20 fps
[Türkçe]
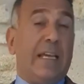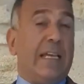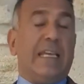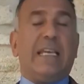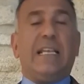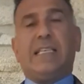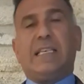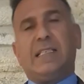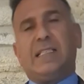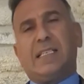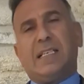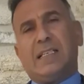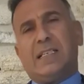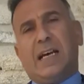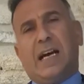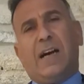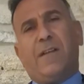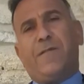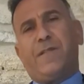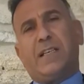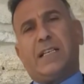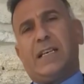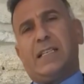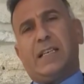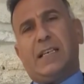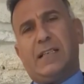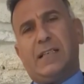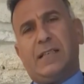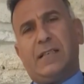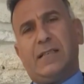ilk insanın
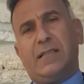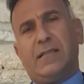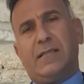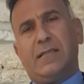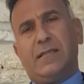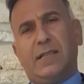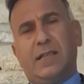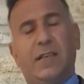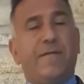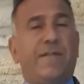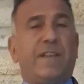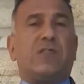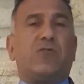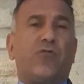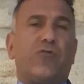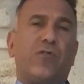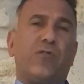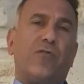Afrika'da Victoria